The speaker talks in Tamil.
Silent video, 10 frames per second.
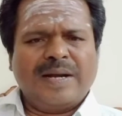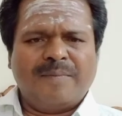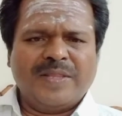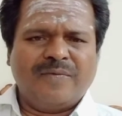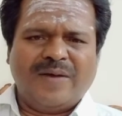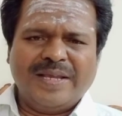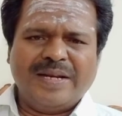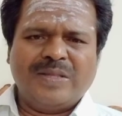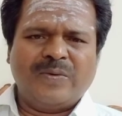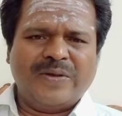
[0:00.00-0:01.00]
நமது
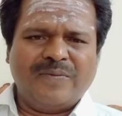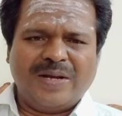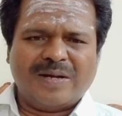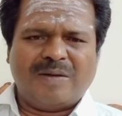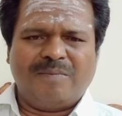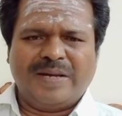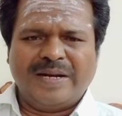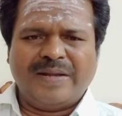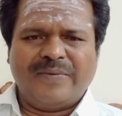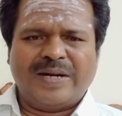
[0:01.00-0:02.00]
வயிறு இதனுடைய விளக்கம்
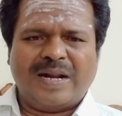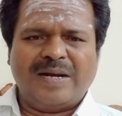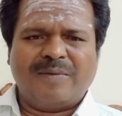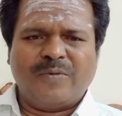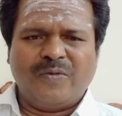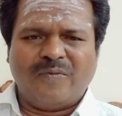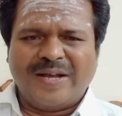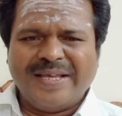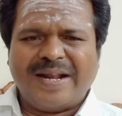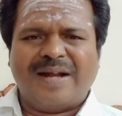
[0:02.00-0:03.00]
என்னவென்றால் நமது
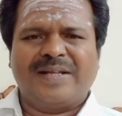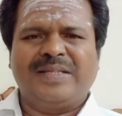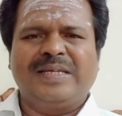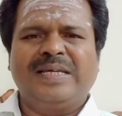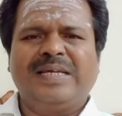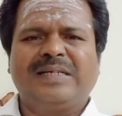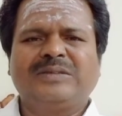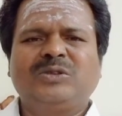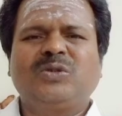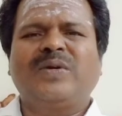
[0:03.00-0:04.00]
வயிறானது
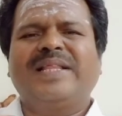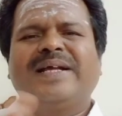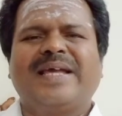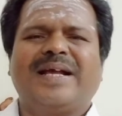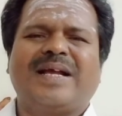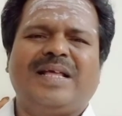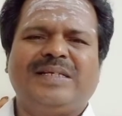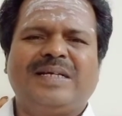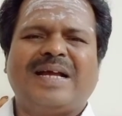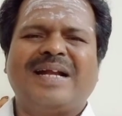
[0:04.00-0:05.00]
சொன்னதை
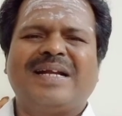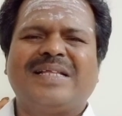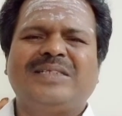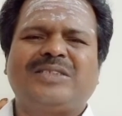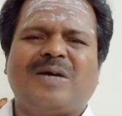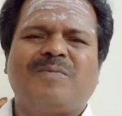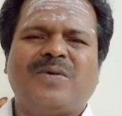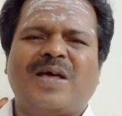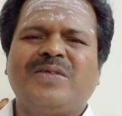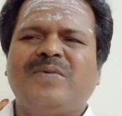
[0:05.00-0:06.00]
கேட்காது கண்டதை
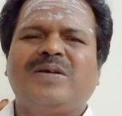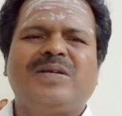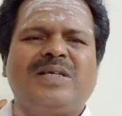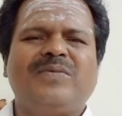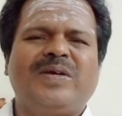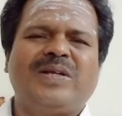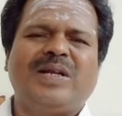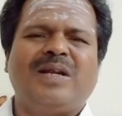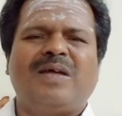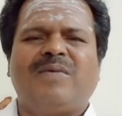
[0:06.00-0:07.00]
சாப்பிடணும் அது வேணும் இது
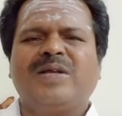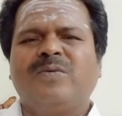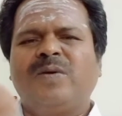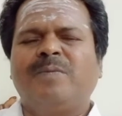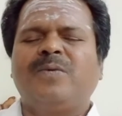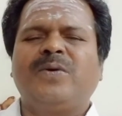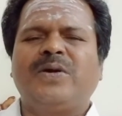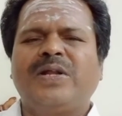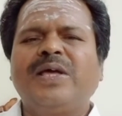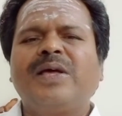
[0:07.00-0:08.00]
வேணும் எல்லாம் வாங்கி உள்ளே
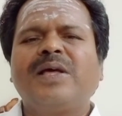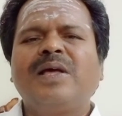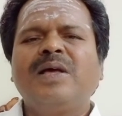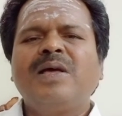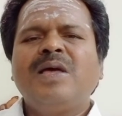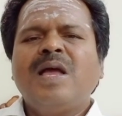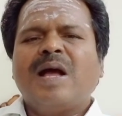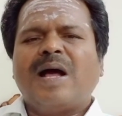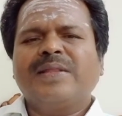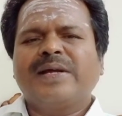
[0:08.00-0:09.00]
போட்டுட்டு
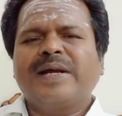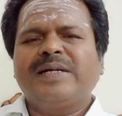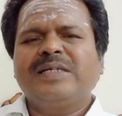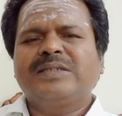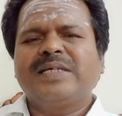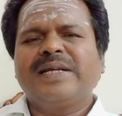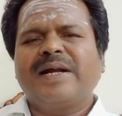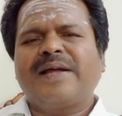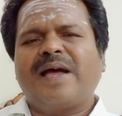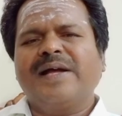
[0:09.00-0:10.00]
அது கெட்டு
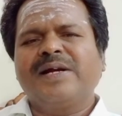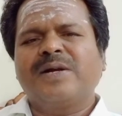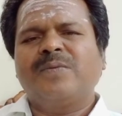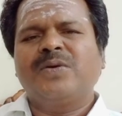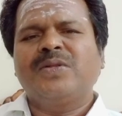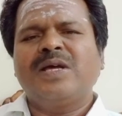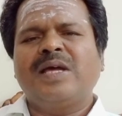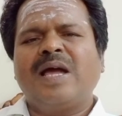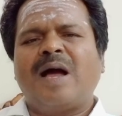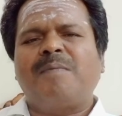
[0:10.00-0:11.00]
சீர்கேடு ஆகின்ற பொழுது
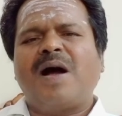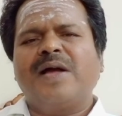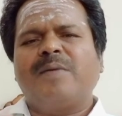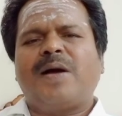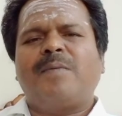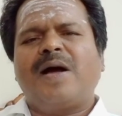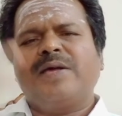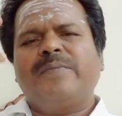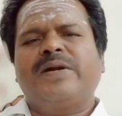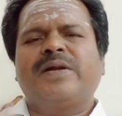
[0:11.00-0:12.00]
அபாயம்
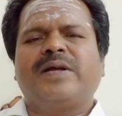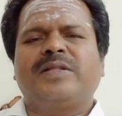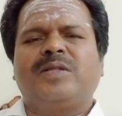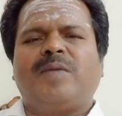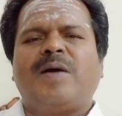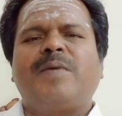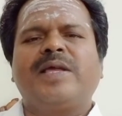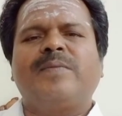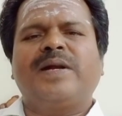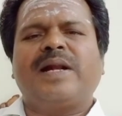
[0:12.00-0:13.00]
அபாயம் என்று கத்தும்
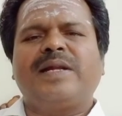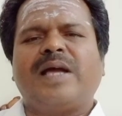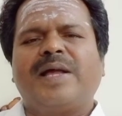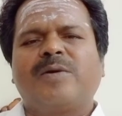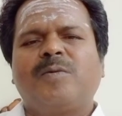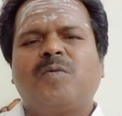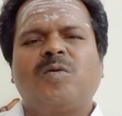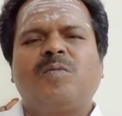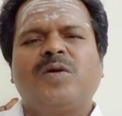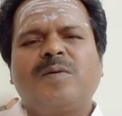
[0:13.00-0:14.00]
அபாயம் என்றால் யாரை
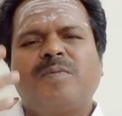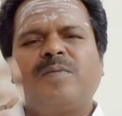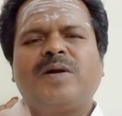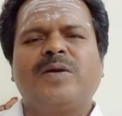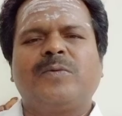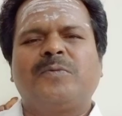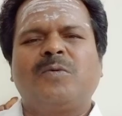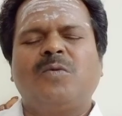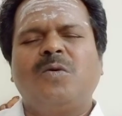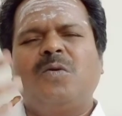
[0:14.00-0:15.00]
கூப்பிடுவோம் முருகப்பெருமானை
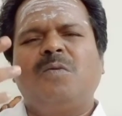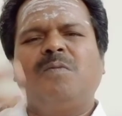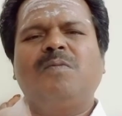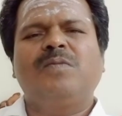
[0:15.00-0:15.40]
கூப்பிடுவோம்